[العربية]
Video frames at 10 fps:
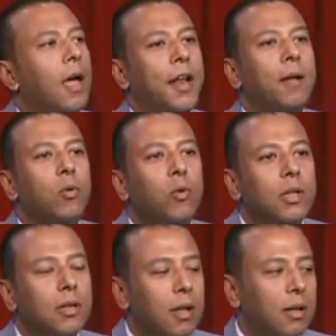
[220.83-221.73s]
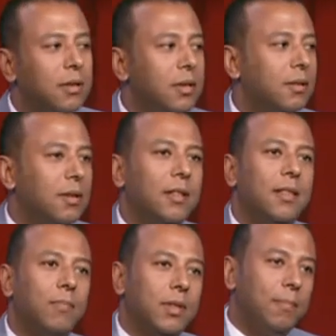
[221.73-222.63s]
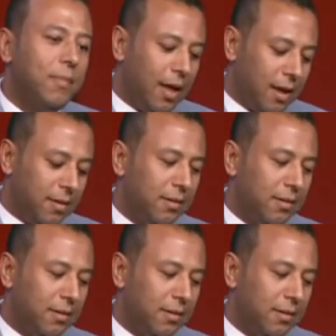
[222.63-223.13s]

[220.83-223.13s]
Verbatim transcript: احنا بنقول ان التخطيط انت بتبدا